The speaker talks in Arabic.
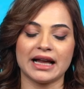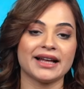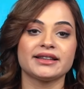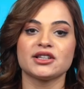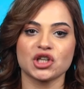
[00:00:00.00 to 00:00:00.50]

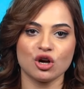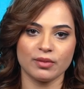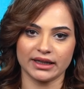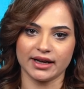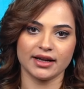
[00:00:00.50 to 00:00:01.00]
لحتى
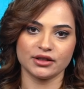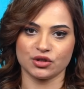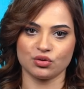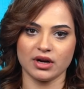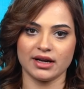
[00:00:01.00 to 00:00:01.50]
نجاوب على هذا
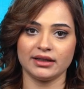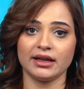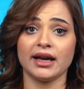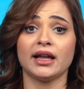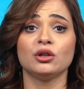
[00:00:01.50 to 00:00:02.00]
السؤال
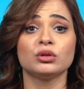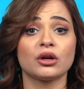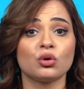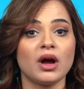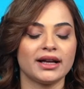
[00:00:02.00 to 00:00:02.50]

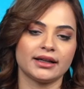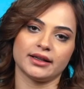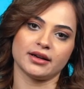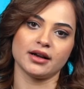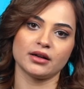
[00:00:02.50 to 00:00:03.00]
خلونا نروح على
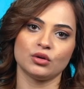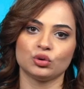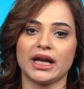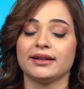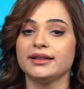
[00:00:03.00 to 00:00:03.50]
العراق
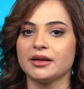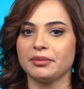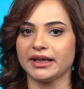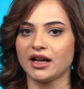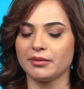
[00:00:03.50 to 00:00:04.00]
وتحديدا
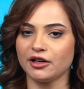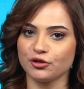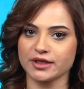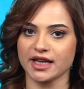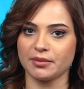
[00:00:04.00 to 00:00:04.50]
بين عام
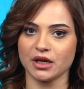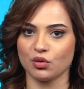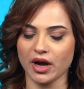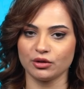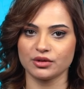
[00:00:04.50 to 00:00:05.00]

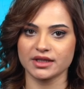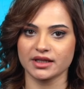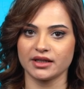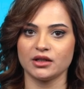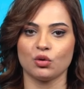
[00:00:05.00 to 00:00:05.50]
1991
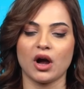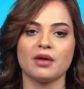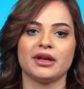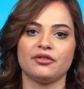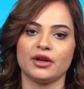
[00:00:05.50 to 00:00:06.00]
1990
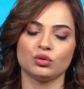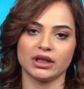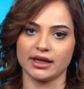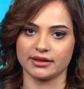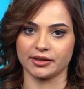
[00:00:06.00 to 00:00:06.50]
وعام 2003